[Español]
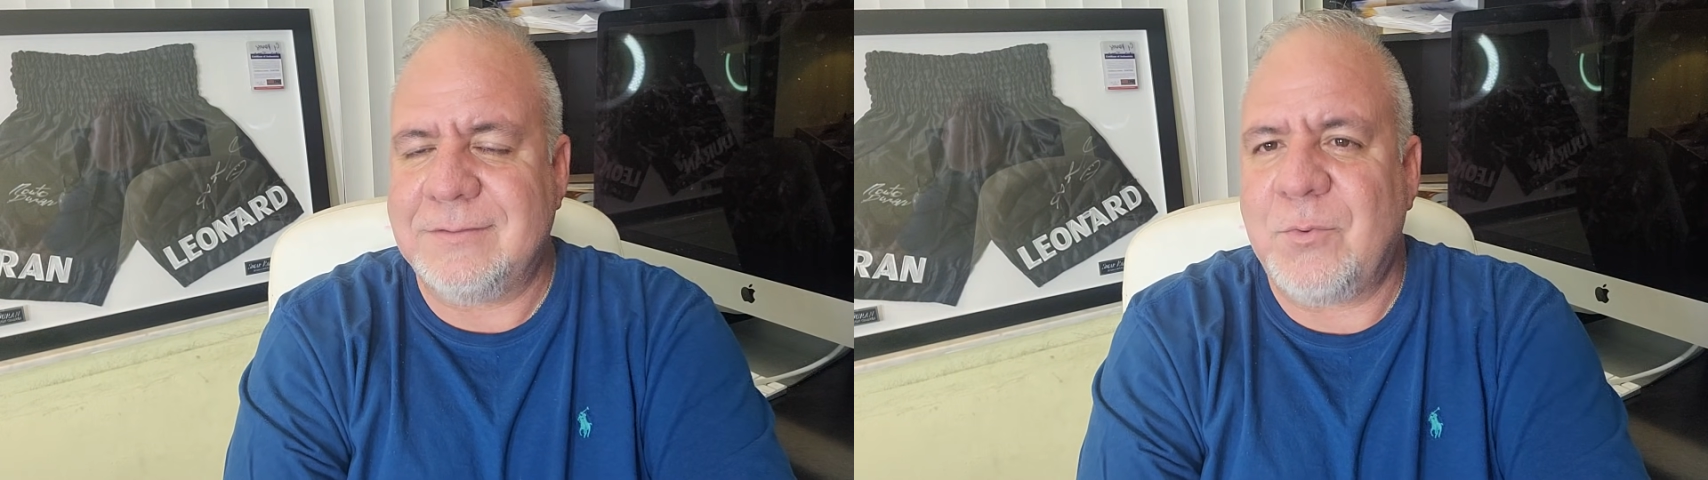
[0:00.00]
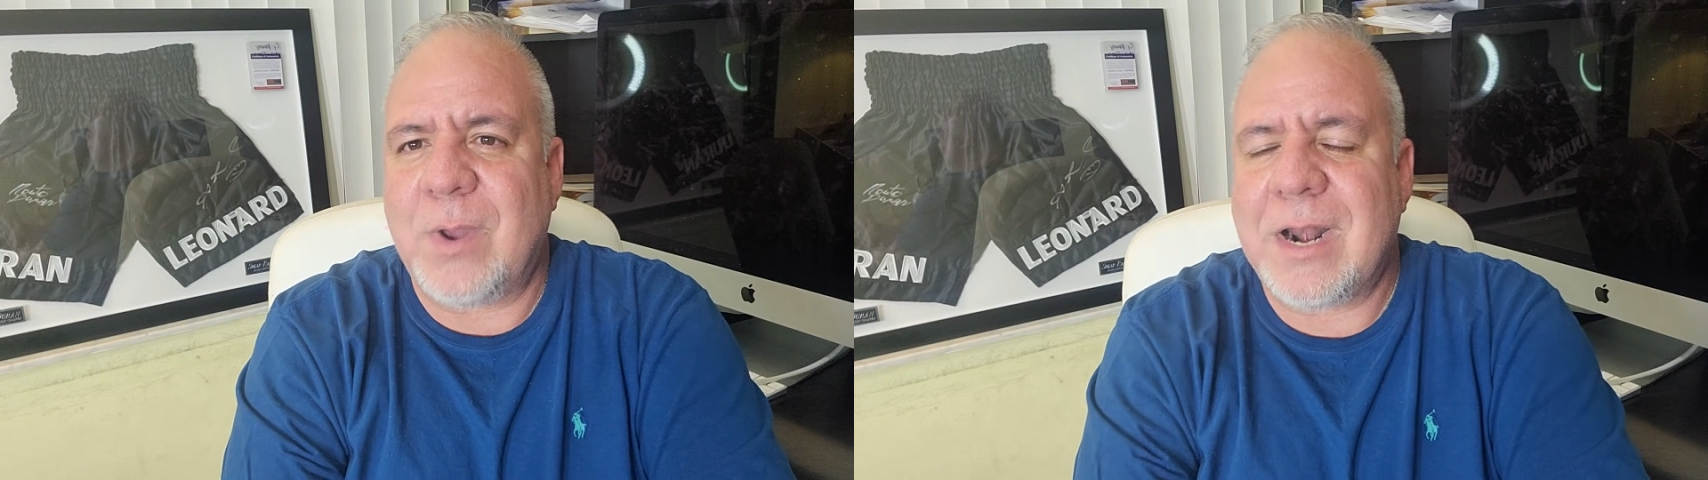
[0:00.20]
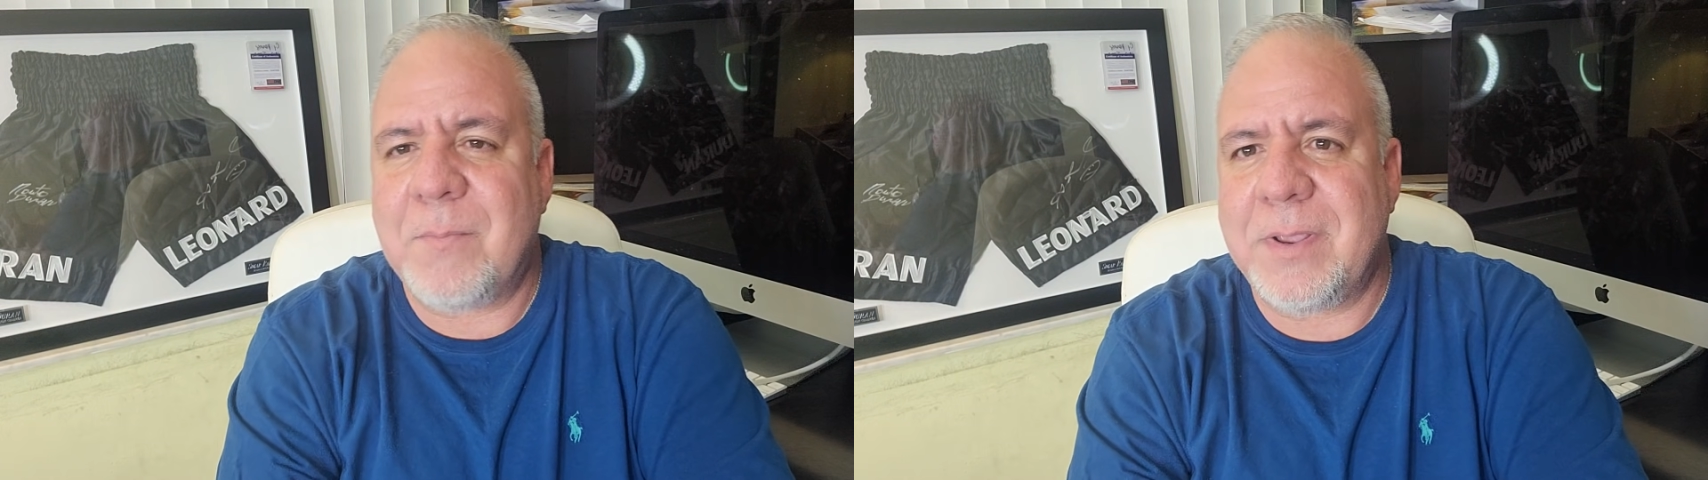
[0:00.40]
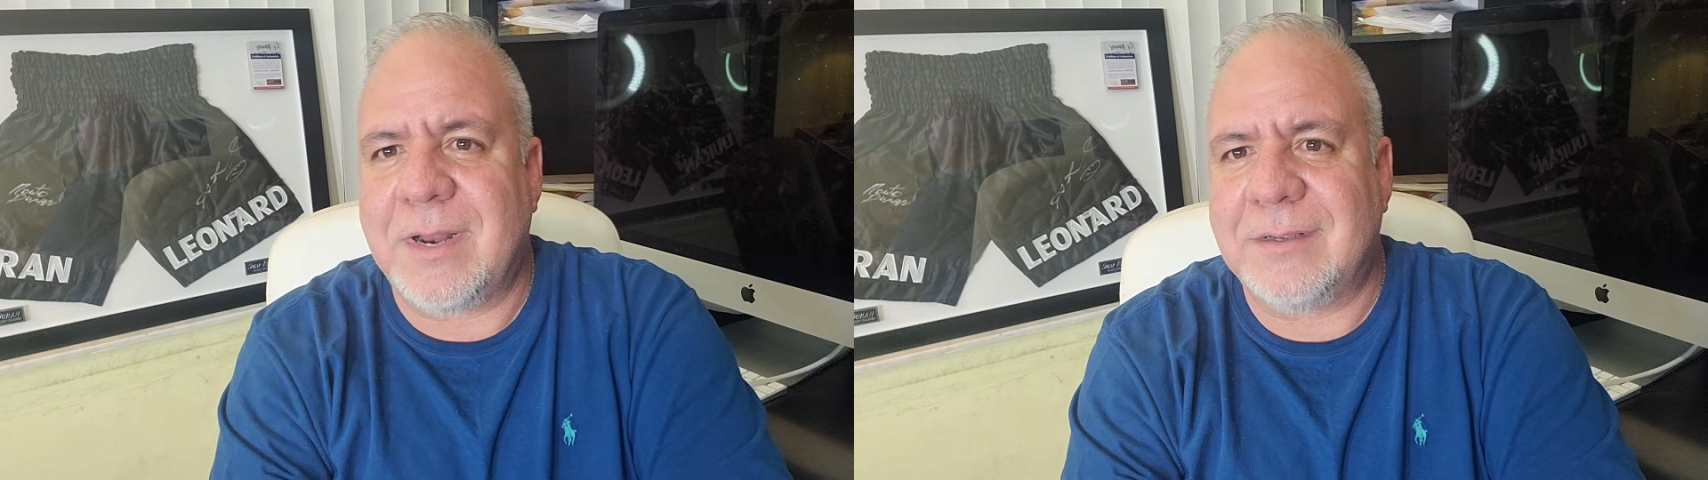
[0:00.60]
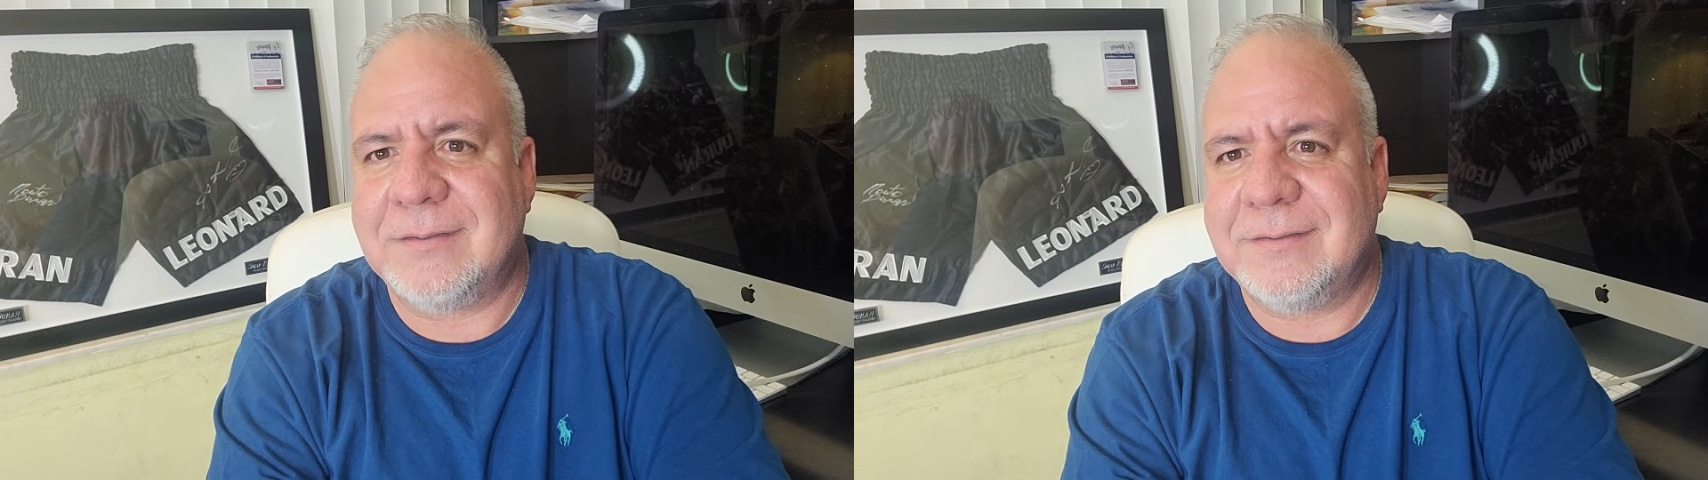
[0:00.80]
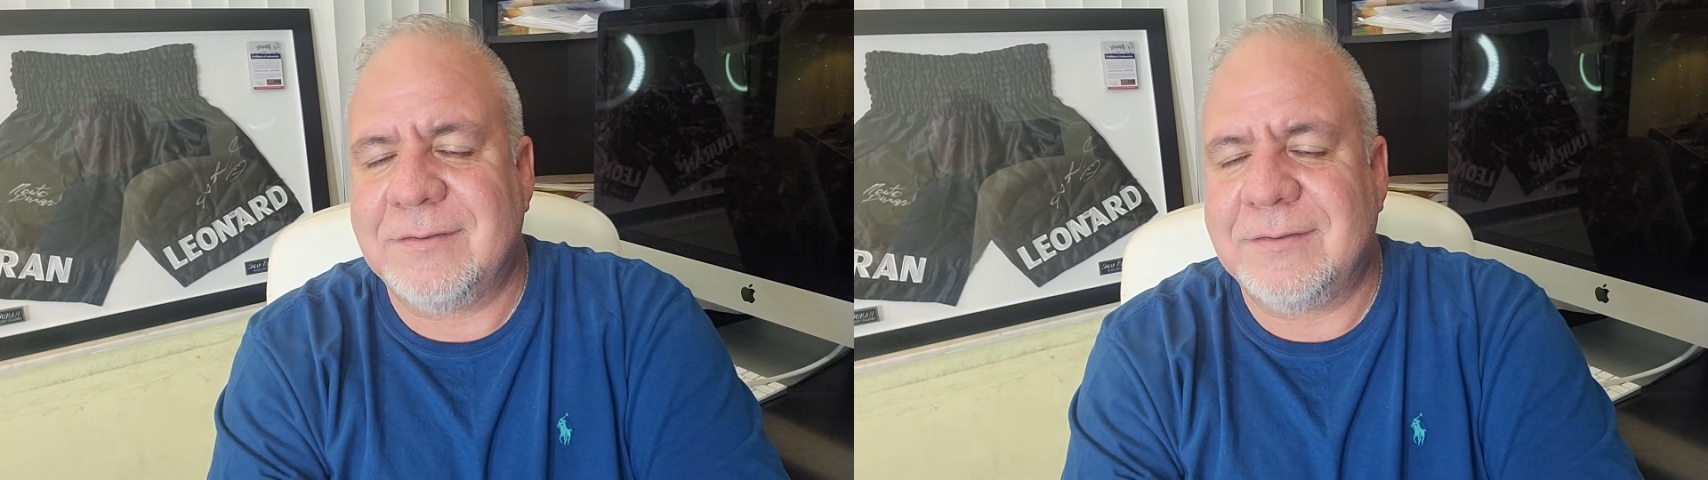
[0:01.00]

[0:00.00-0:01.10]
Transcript: no vale la pena.